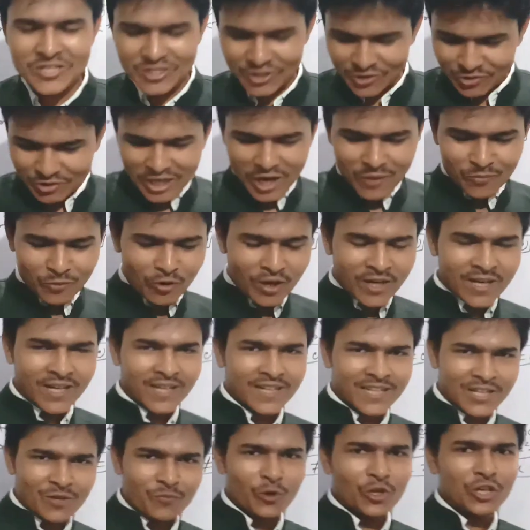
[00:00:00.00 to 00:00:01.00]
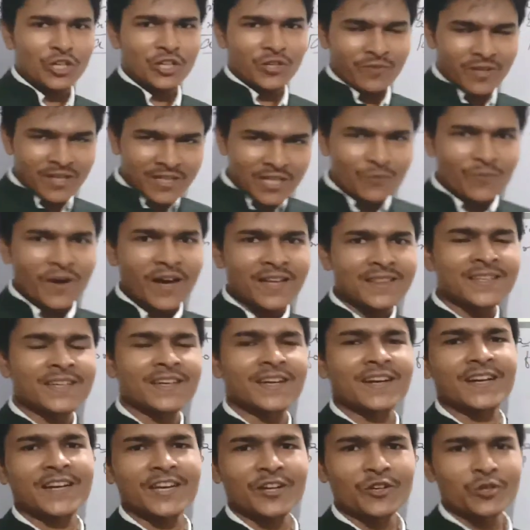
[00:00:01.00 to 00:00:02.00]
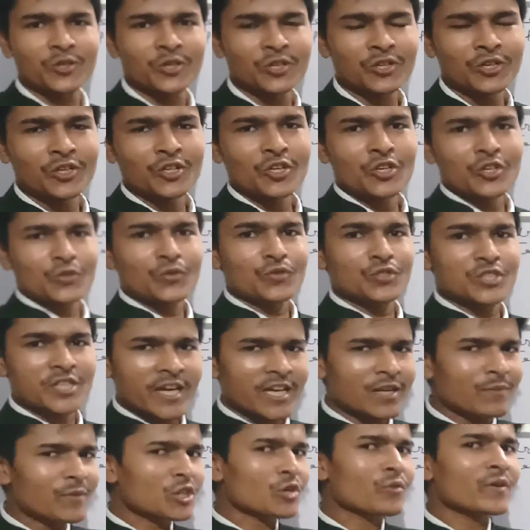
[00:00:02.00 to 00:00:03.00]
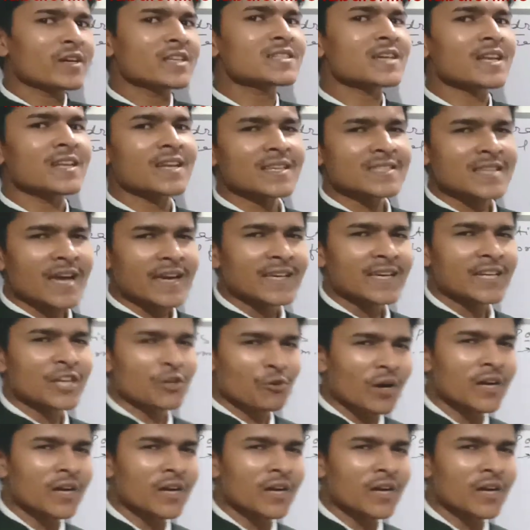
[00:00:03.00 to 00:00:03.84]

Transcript: क्योंकि आप क्वाड्रेटिक पोलिनोमियल की बात कर रहे हो तो जेएन में तो वही चलना चाहिए ना